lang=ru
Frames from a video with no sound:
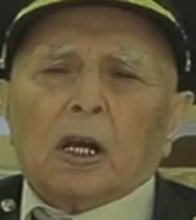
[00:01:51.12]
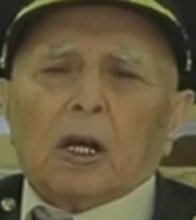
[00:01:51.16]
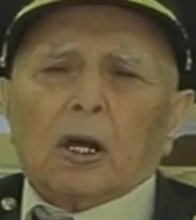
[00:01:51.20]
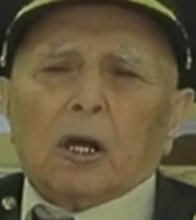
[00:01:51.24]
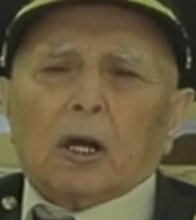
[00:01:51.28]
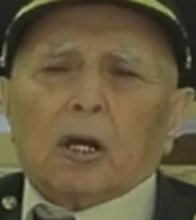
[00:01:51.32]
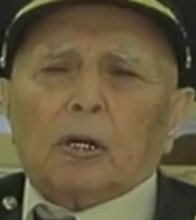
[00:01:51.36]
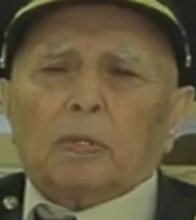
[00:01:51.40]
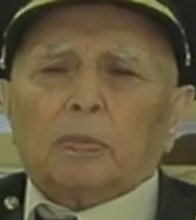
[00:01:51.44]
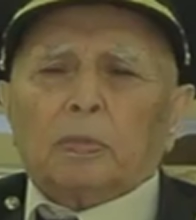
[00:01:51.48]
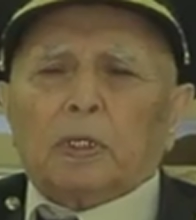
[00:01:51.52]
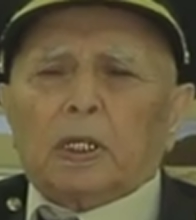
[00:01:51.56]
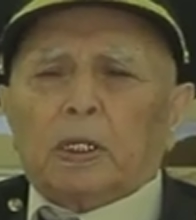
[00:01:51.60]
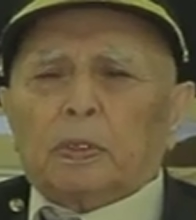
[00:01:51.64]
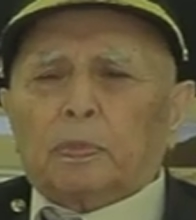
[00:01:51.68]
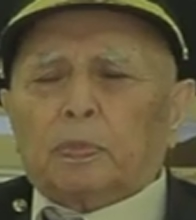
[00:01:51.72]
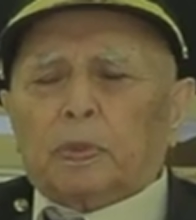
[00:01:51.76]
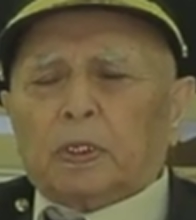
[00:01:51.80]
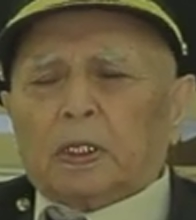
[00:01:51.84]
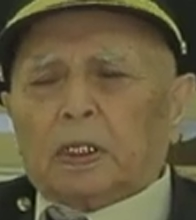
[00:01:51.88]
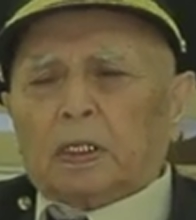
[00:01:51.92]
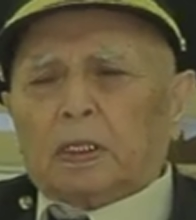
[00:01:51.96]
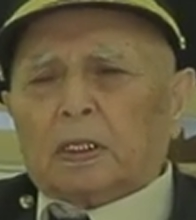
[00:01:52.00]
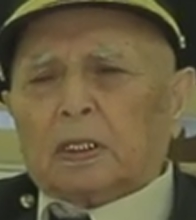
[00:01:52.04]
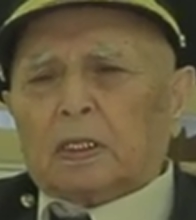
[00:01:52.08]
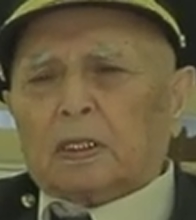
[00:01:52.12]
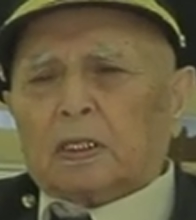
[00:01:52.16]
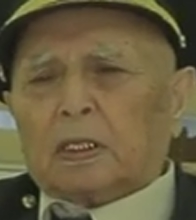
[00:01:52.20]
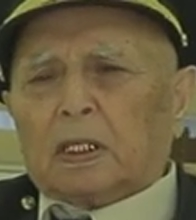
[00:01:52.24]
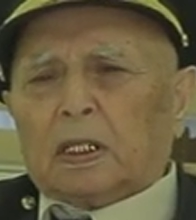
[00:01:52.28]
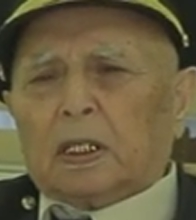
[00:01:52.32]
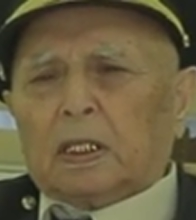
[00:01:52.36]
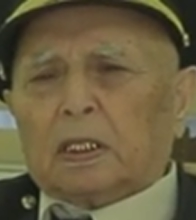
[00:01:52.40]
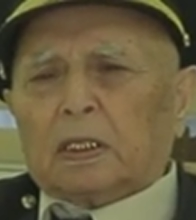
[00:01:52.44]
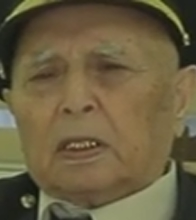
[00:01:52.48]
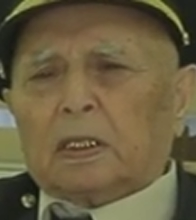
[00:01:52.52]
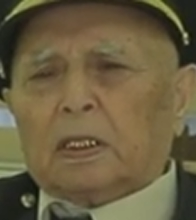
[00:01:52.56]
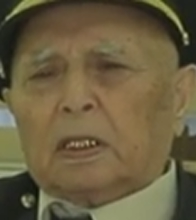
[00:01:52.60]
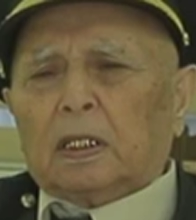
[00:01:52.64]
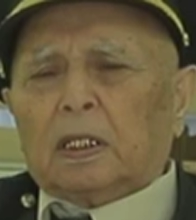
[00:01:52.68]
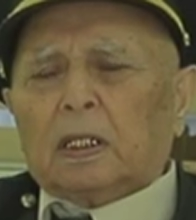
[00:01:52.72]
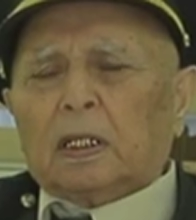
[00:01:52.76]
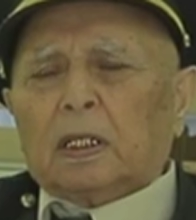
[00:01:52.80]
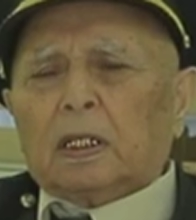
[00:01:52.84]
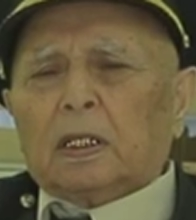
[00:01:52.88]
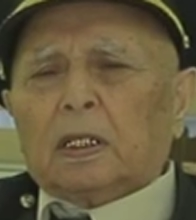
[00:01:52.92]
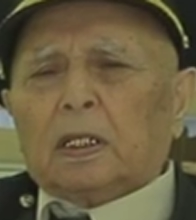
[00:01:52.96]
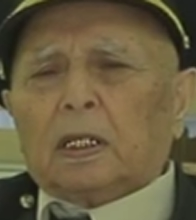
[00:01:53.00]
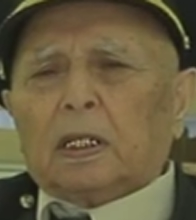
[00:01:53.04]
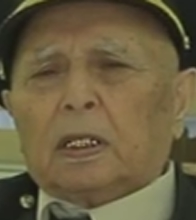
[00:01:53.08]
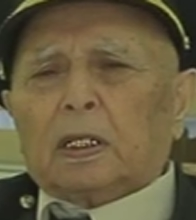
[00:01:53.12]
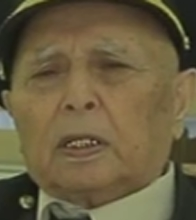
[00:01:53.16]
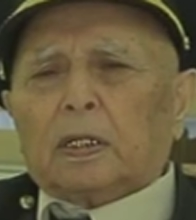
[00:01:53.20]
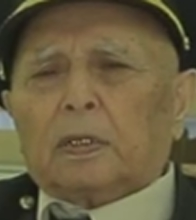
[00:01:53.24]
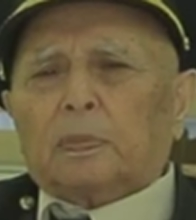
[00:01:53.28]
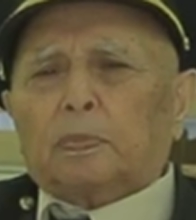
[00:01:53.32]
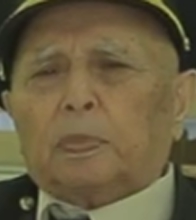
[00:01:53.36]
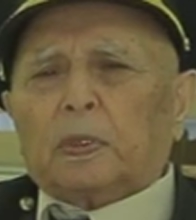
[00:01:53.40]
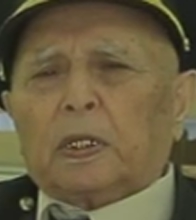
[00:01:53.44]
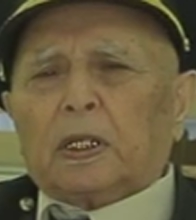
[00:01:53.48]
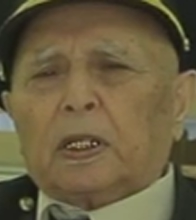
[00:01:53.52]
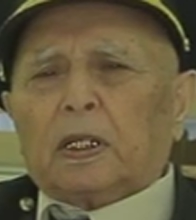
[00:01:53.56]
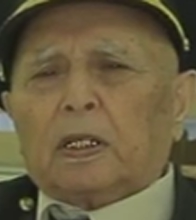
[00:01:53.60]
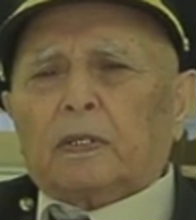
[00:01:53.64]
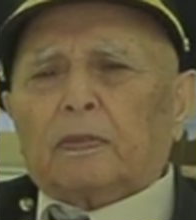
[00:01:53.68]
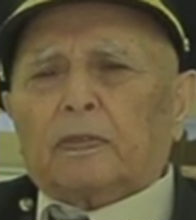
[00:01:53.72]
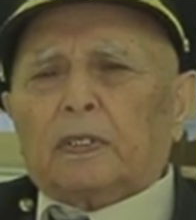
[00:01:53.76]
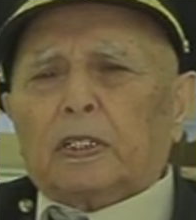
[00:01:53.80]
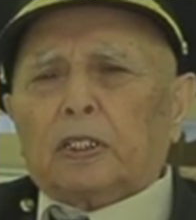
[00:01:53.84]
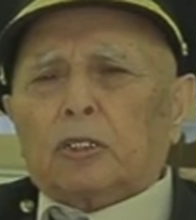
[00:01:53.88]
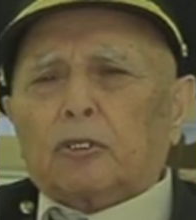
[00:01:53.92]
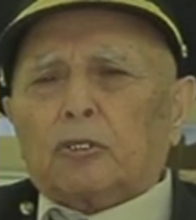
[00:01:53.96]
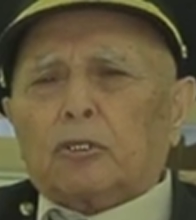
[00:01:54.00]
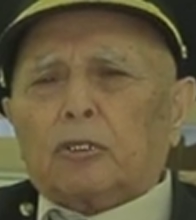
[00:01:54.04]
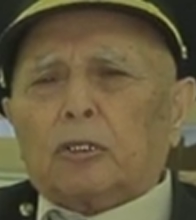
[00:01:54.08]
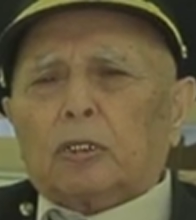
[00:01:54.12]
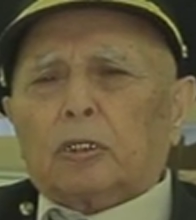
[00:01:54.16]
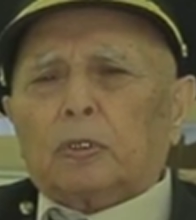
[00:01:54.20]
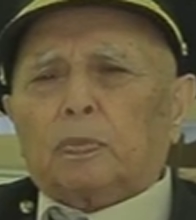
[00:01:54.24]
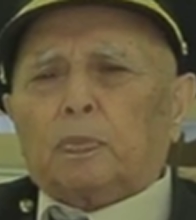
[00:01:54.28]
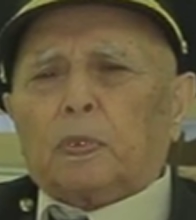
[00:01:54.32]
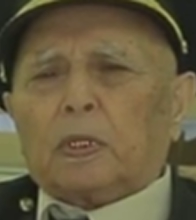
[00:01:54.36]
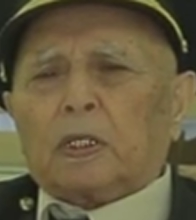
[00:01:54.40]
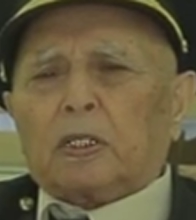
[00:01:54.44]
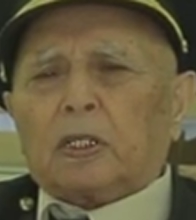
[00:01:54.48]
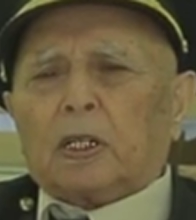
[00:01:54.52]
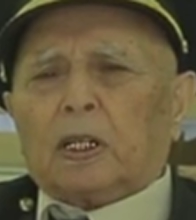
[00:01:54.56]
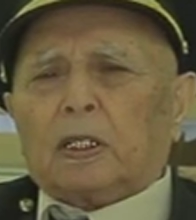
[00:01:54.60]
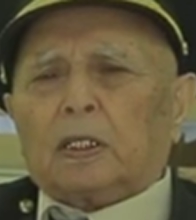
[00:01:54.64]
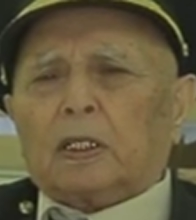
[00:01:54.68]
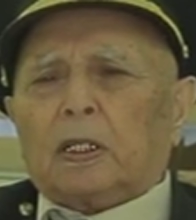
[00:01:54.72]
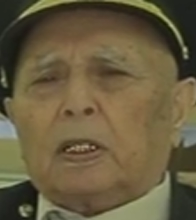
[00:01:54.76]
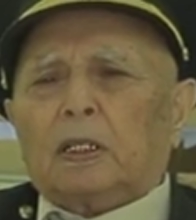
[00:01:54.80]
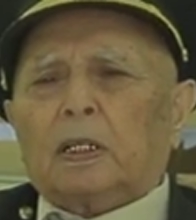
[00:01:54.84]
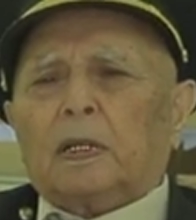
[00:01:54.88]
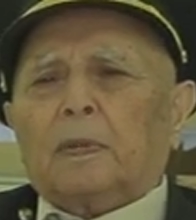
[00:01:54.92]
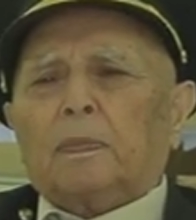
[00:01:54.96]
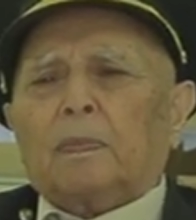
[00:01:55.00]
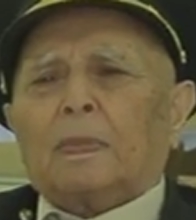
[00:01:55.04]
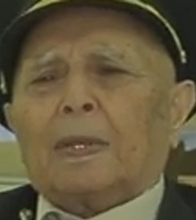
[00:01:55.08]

А у меня было, э, знаете, э, при вынужденной посадке